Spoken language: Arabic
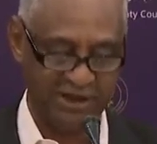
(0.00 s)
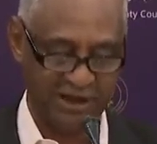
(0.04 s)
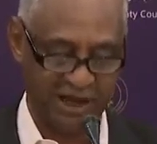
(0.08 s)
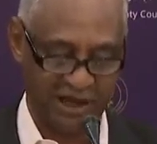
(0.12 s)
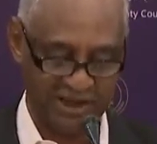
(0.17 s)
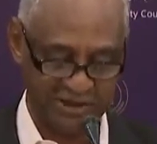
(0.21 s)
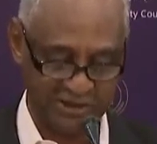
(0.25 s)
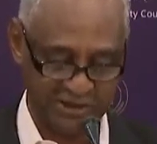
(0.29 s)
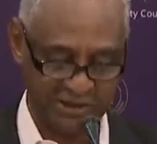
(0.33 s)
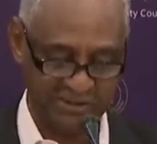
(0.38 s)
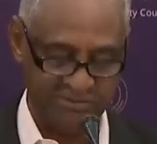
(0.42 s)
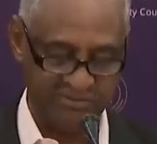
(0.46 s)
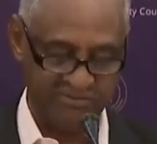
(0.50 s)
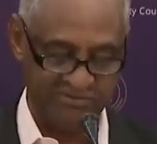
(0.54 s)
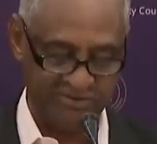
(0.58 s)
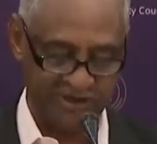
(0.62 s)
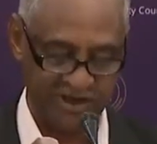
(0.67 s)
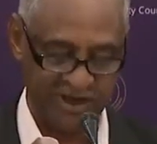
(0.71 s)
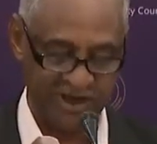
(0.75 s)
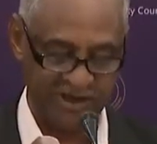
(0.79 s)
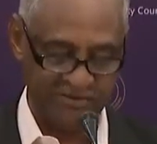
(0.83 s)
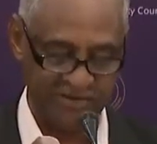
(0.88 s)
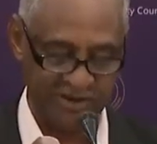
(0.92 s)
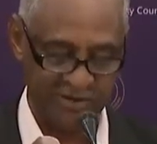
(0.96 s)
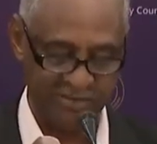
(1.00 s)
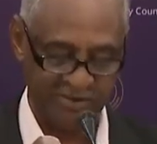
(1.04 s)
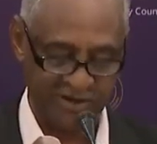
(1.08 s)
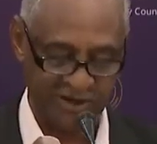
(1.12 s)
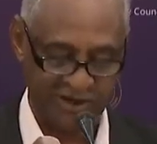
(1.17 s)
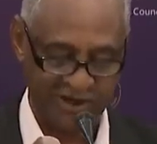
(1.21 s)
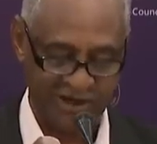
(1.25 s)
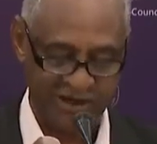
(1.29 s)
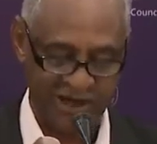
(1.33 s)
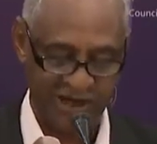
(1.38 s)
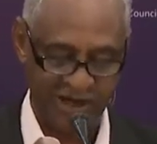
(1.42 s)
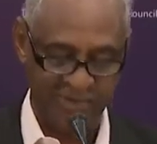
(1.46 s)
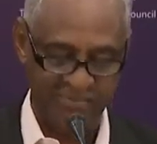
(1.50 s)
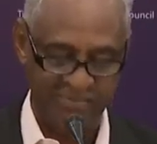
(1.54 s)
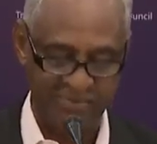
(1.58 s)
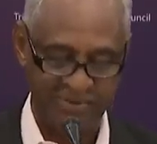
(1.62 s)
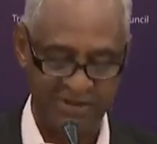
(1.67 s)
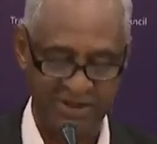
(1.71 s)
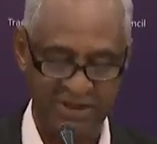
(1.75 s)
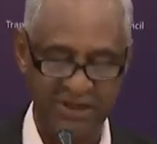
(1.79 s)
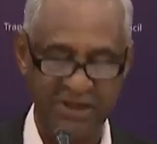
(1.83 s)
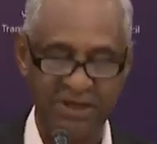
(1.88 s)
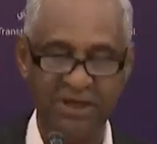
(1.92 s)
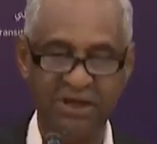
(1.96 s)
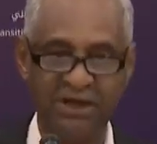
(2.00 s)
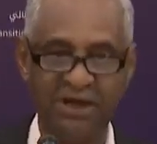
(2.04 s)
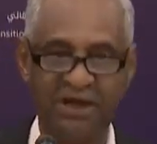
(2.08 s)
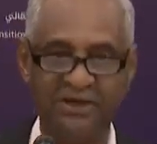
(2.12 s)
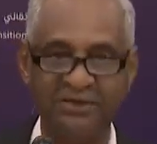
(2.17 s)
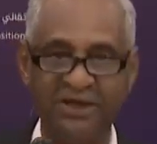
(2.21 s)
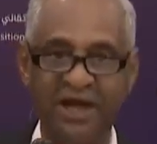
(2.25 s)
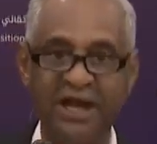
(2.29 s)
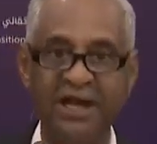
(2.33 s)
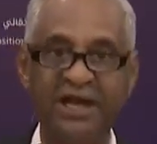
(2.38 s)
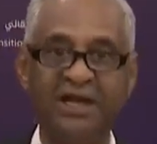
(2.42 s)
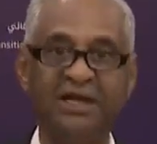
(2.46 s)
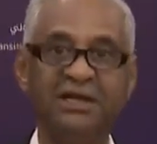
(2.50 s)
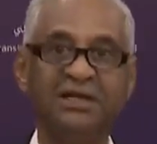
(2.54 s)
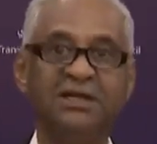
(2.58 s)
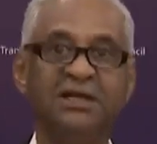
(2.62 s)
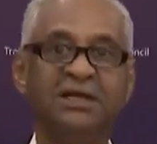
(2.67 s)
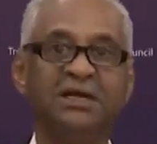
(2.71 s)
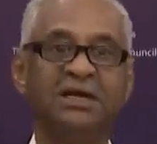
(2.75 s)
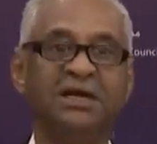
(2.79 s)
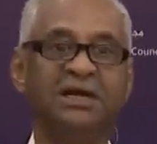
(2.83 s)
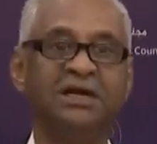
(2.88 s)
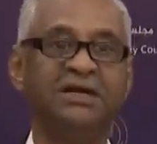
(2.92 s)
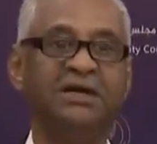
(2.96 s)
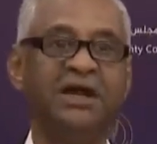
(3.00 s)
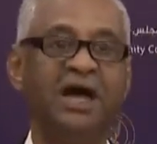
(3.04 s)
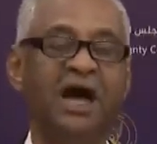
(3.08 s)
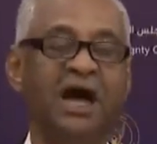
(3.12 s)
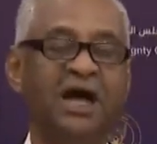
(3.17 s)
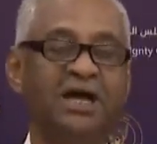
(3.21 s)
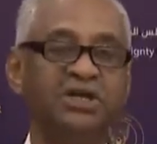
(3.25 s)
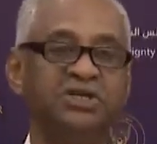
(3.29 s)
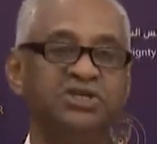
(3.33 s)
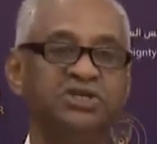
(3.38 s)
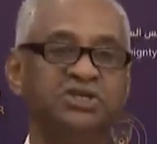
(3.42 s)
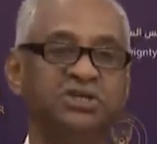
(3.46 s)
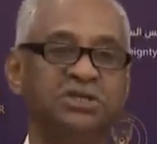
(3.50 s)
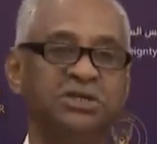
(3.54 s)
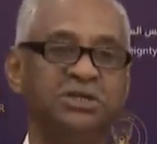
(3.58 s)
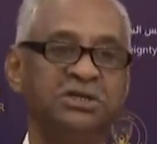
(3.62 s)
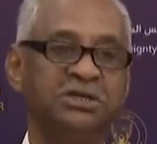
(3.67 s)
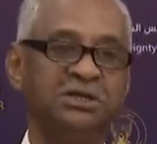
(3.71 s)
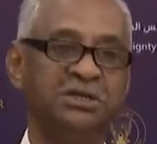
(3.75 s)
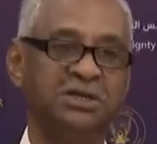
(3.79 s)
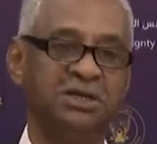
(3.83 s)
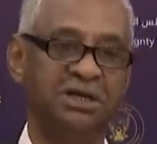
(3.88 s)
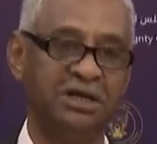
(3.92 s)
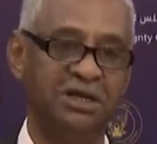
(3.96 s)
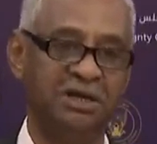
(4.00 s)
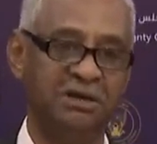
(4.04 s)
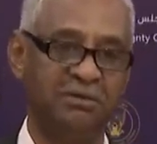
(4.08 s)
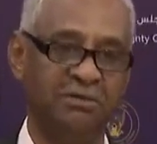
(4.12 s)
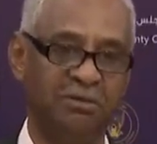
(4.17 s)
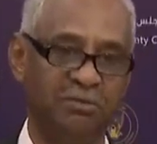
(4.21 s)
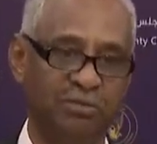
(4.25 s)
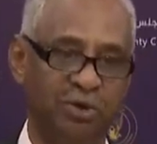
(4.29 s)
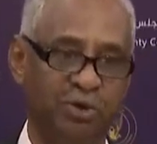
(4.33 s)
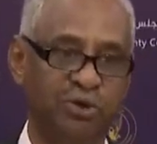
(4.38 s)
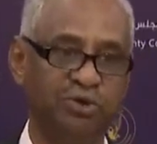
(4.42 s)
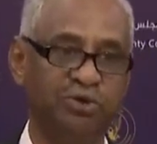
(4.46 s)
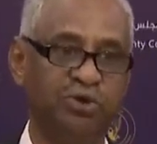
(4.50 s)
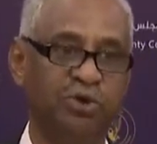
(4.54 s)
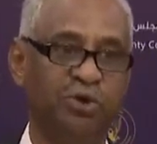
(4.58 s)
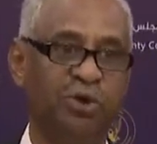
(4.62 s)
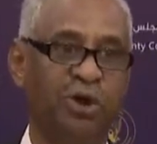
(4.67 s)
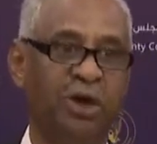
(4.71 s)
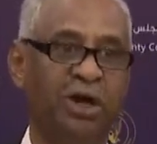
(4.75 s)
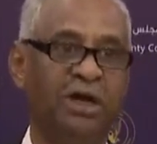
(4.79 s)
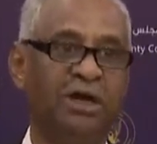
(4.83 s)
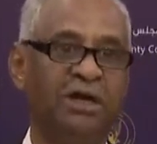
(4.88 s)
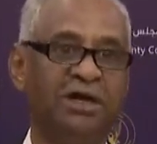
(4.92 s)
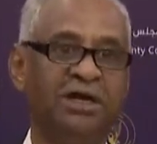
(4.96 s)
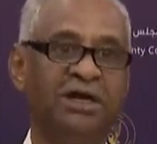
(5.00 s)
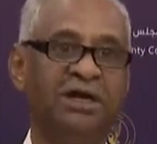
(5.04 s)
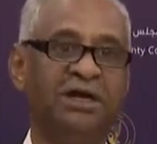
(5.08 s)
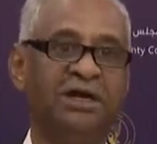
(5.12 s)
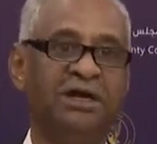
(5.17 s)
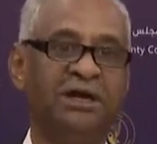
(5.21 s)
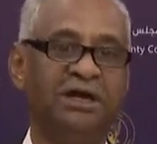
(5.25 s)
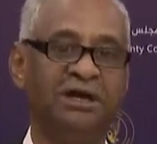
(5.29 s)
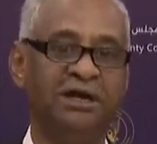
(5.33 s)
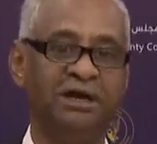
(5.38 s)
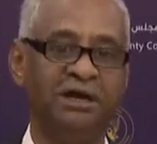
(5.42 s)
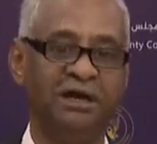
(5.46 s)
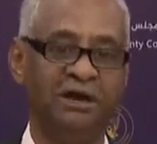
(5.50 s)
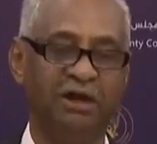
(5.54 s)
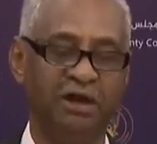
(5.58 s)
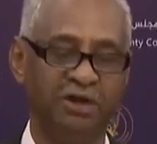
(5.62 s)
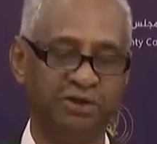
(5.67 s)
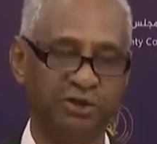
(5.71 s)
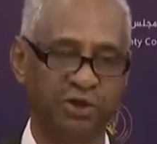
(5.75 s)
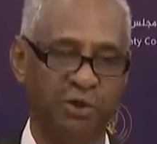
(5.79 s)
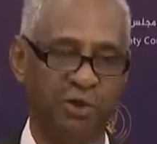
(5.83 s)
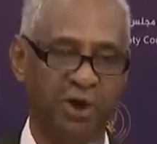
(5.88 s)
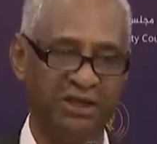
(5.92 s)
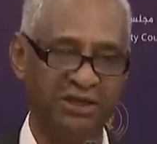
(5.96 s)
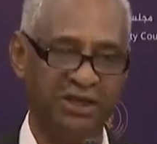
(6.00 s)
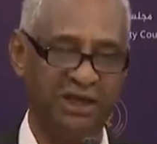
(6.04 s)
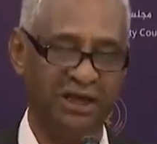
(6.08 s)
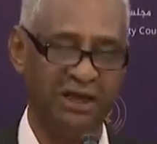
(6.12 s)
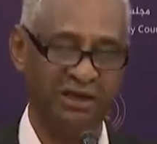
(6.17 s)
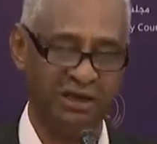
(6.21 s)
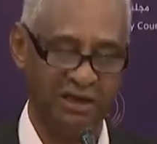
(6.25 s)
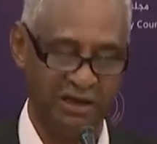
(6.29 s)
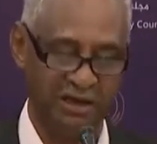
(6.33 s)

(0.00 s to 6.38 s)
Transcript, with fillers: عظيم في هذه المرحلة كذلك ناقش موضوع آه، الخطوات